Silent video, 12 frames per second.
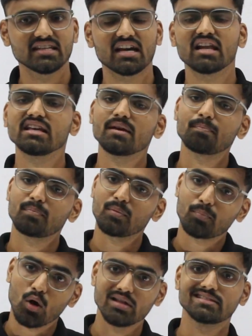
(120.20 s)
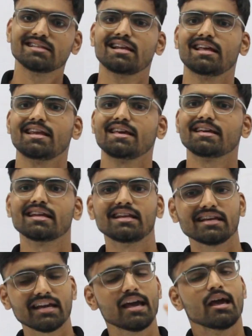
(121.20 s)
किया ना ये पॉलिसी लेने के
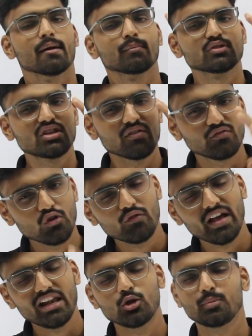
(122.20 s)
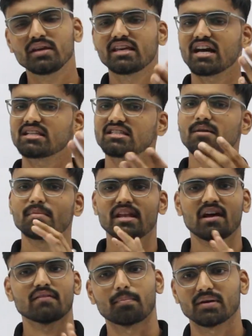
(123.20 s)
लिए मुझे वो वैल्यू भी क्या चाहिए
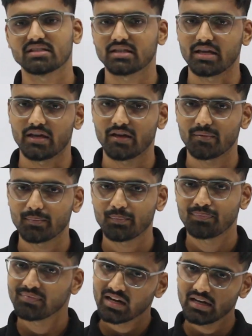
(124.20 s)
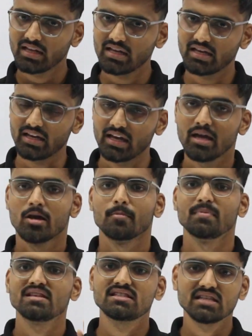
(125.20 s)
मेरा वापस चाहिए ठीक है
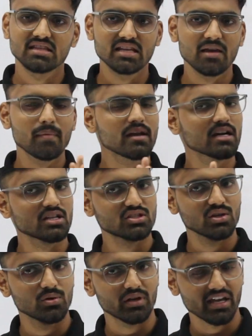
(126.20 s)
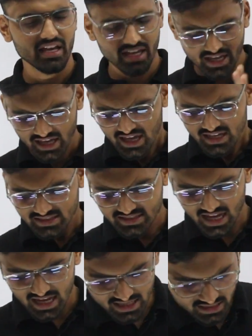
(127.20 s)
मीन्स जितने भी खर्चे हो रहे हैं
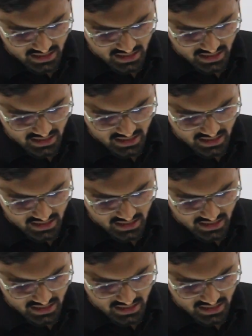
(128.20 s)
सारे